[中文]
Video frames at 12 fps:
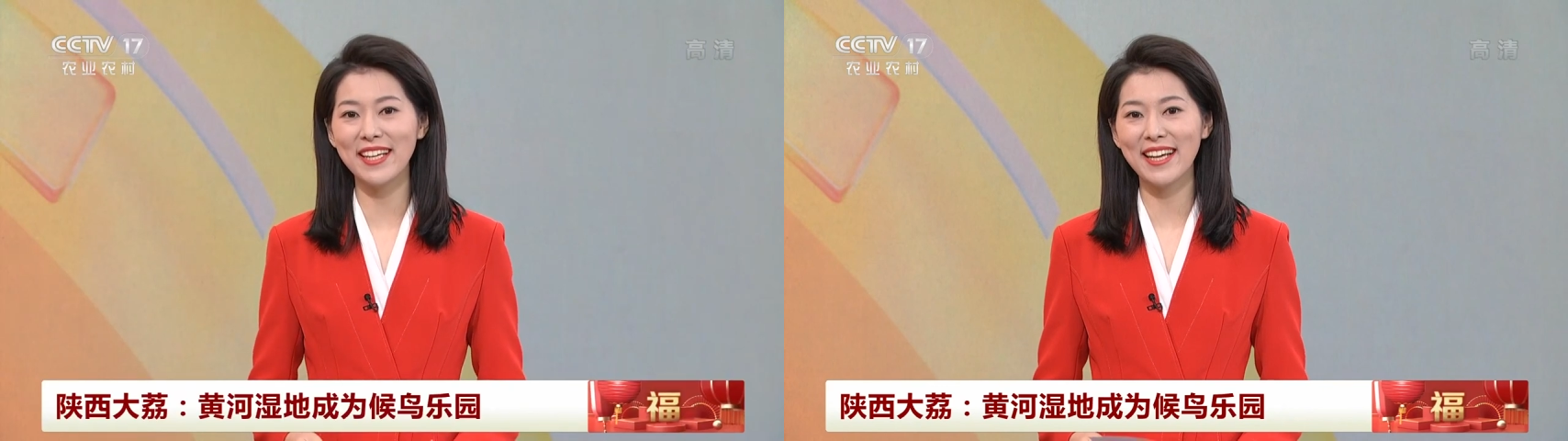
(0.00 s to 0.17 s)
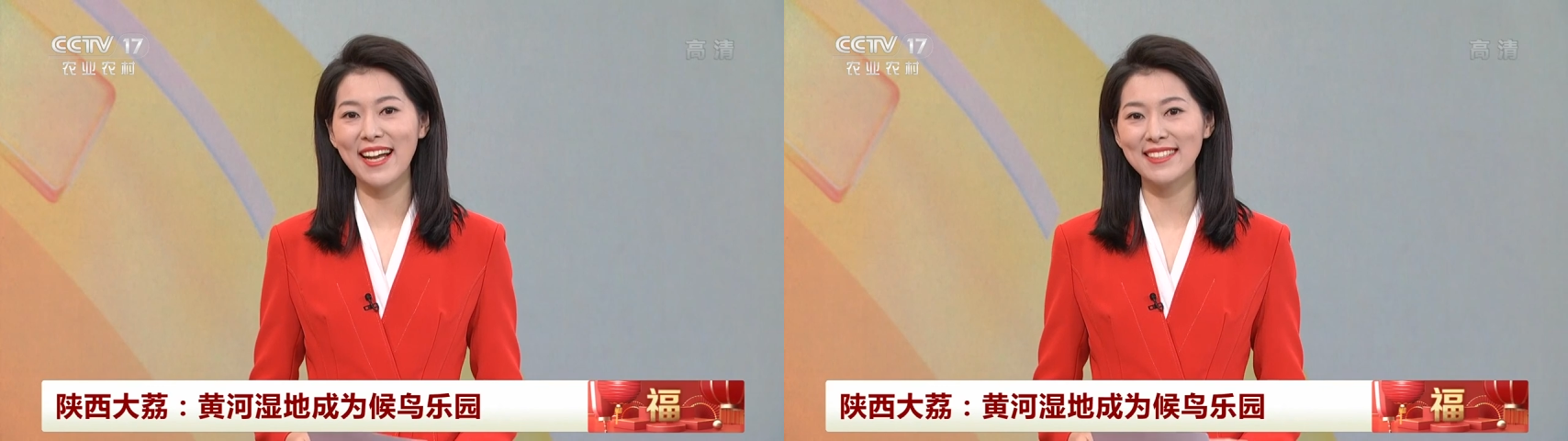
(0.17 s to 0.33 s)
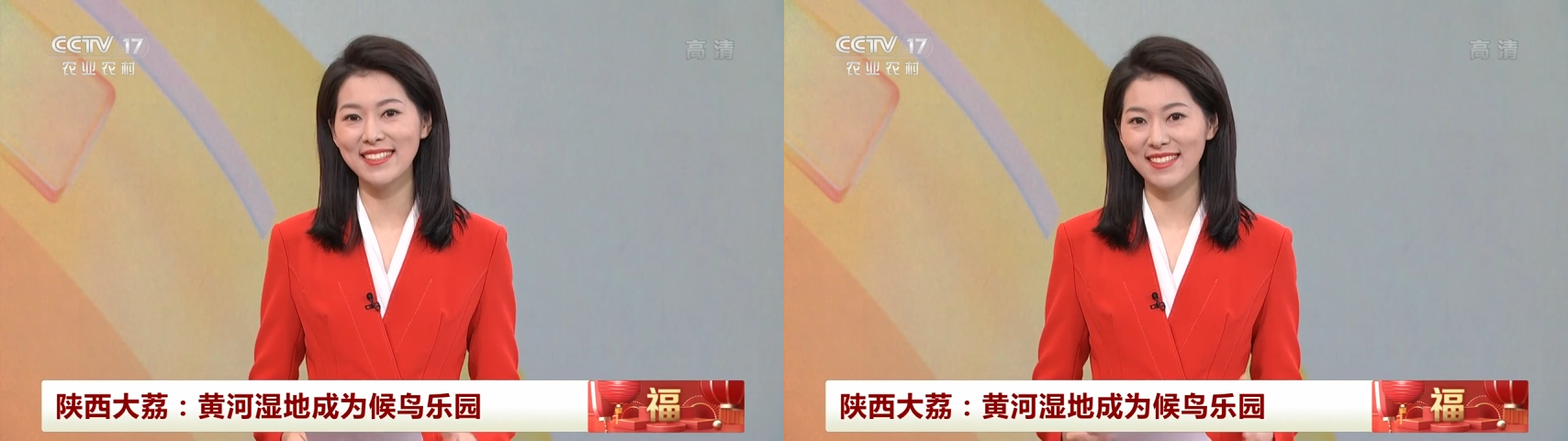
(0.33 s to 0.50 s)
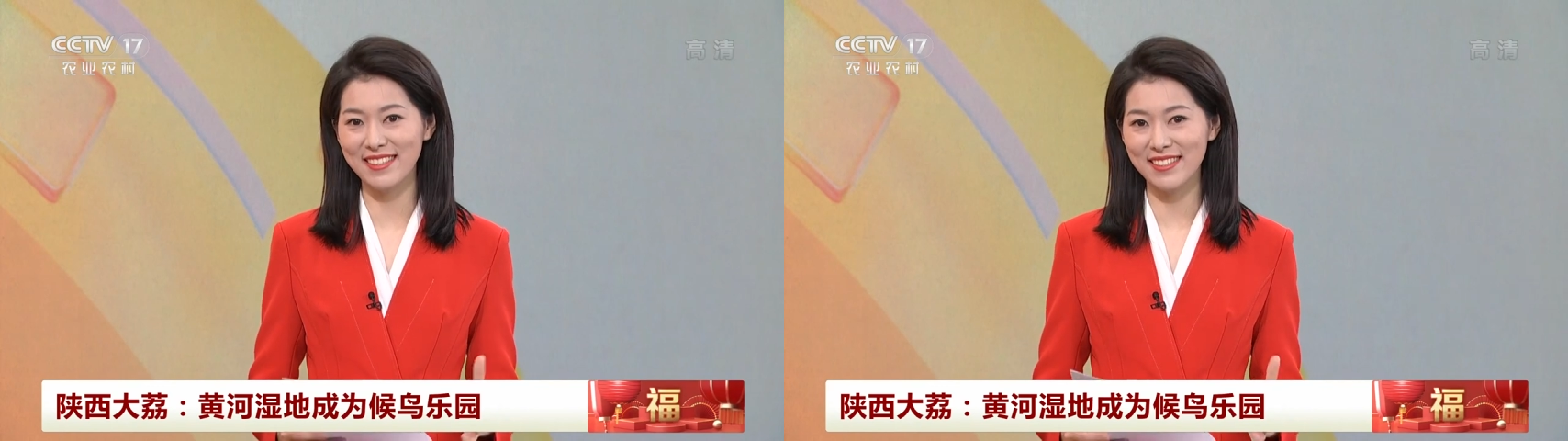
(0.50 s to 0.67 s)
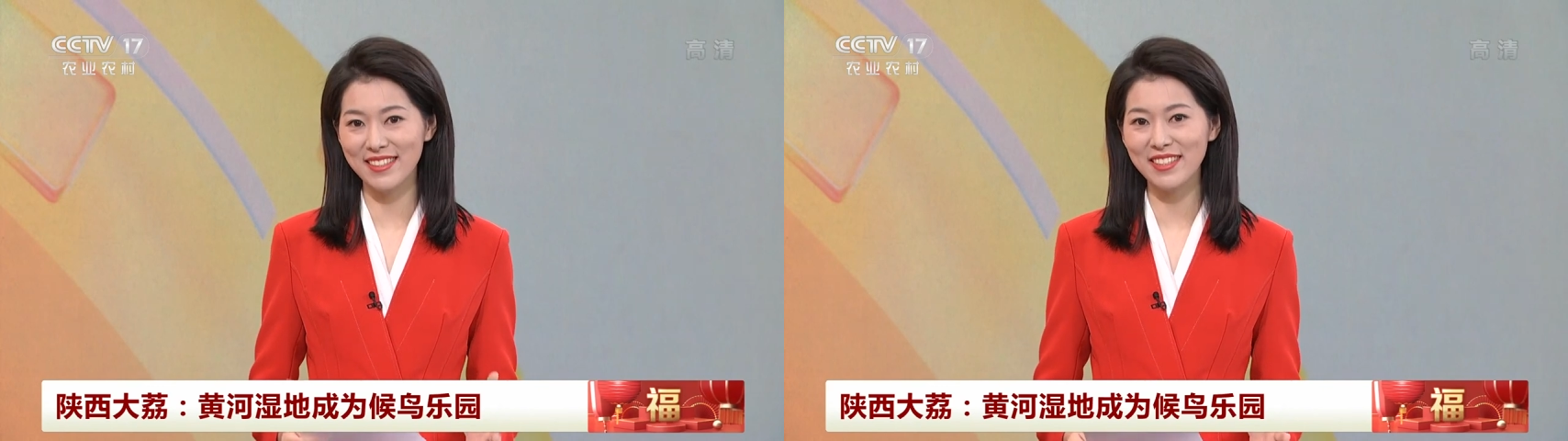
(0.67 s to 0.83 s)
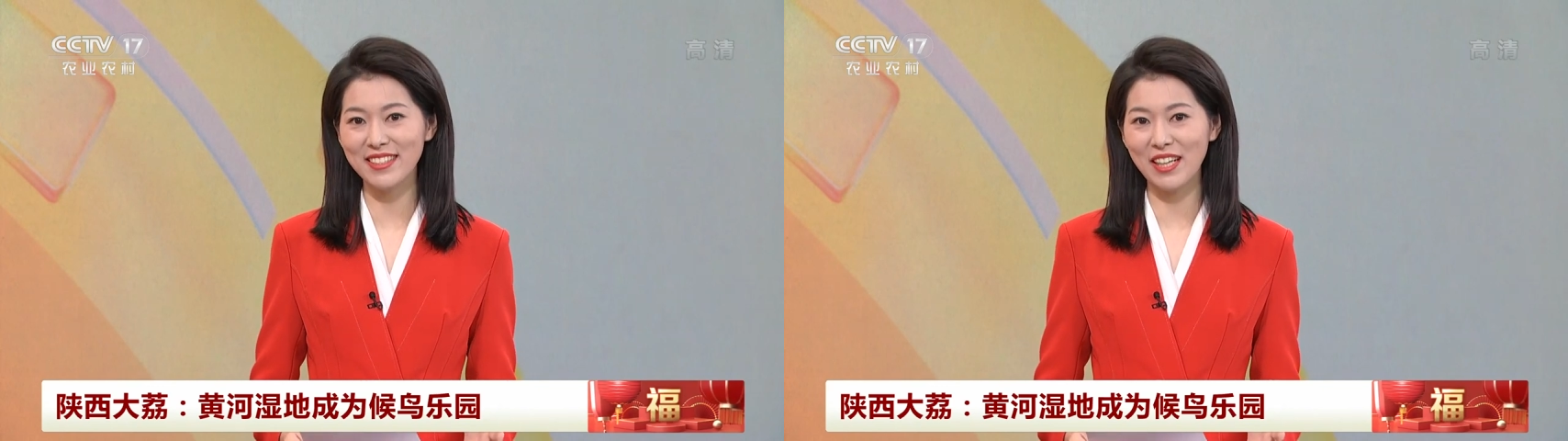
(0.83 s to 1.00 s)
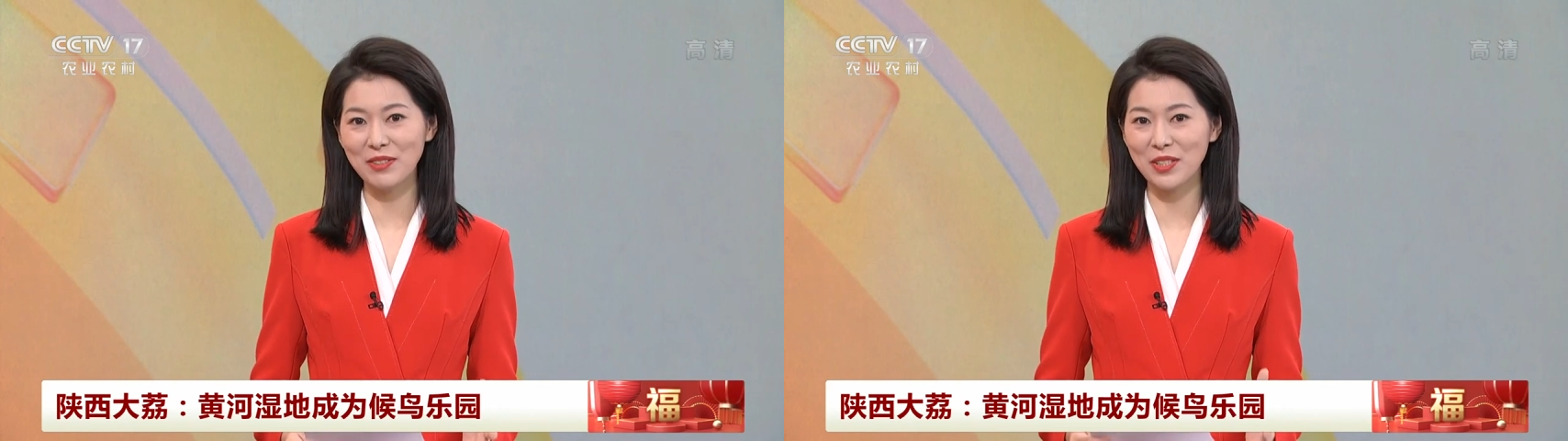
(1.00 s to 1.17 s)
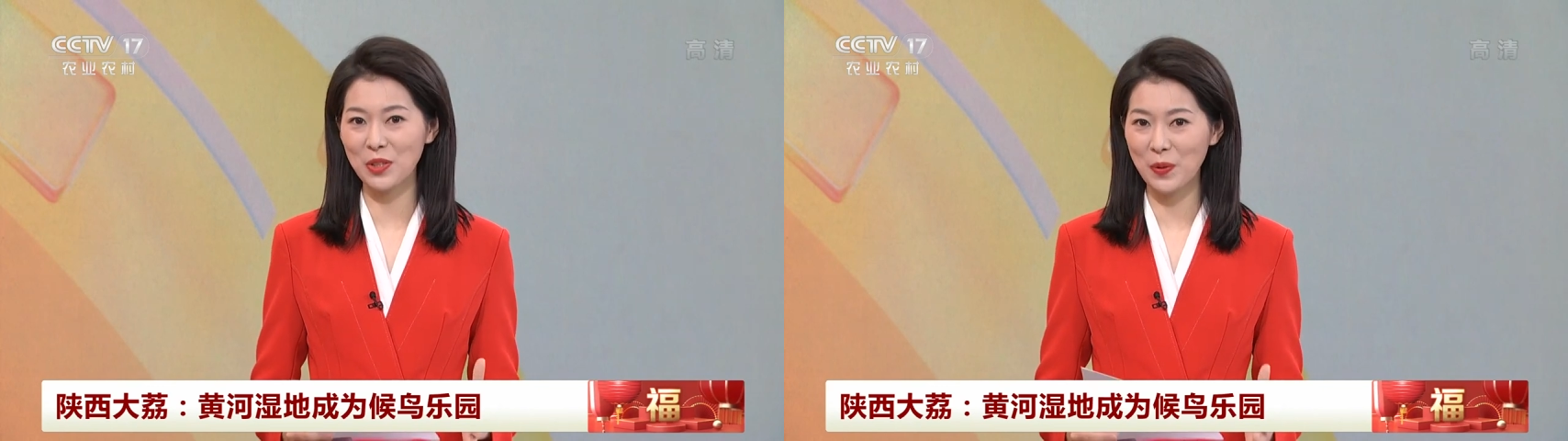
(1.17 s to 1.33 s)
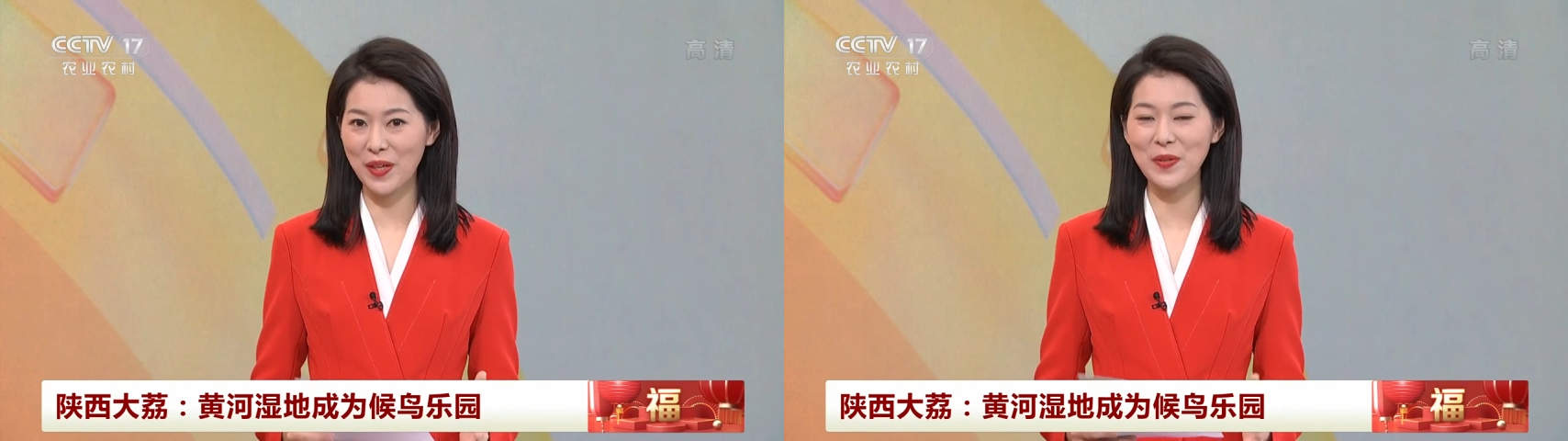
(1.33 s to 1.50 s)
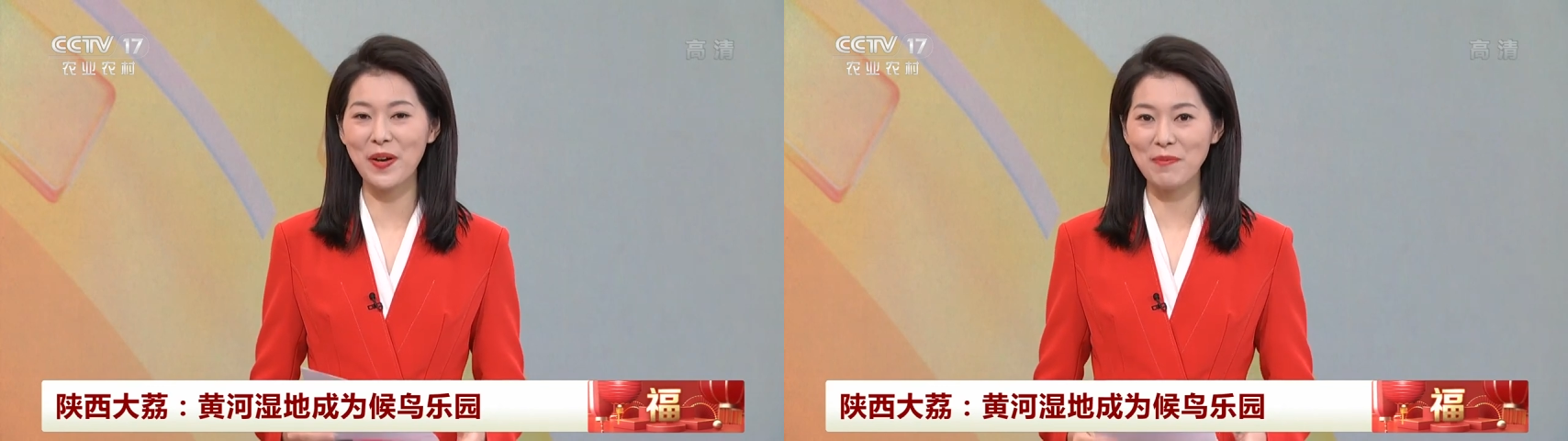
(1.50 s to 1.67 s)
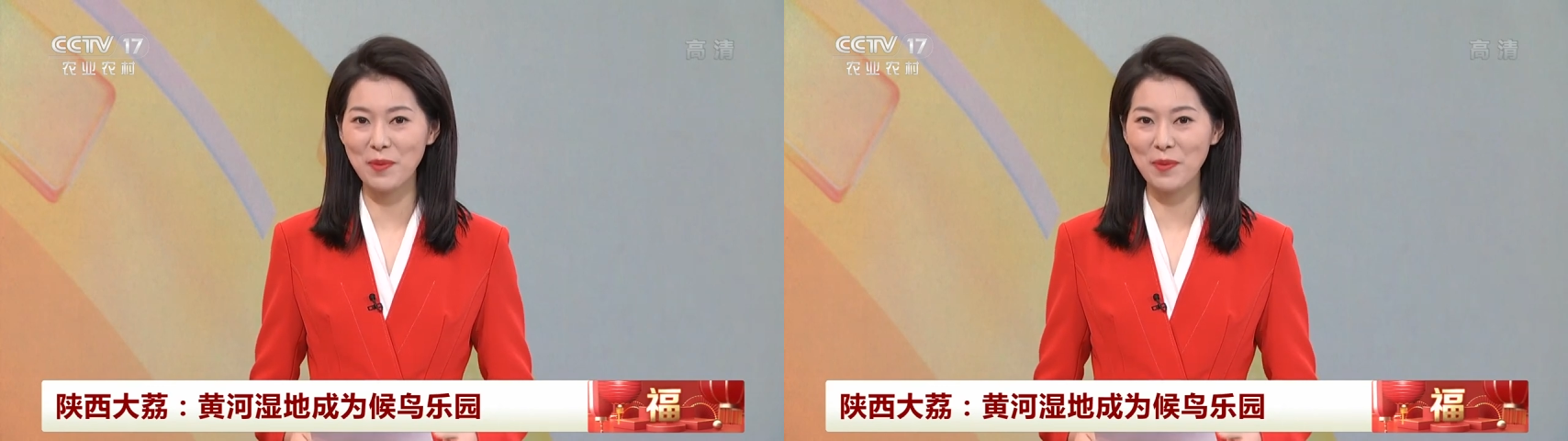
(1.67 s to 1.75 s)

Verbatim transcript: 开启了热闹的团圆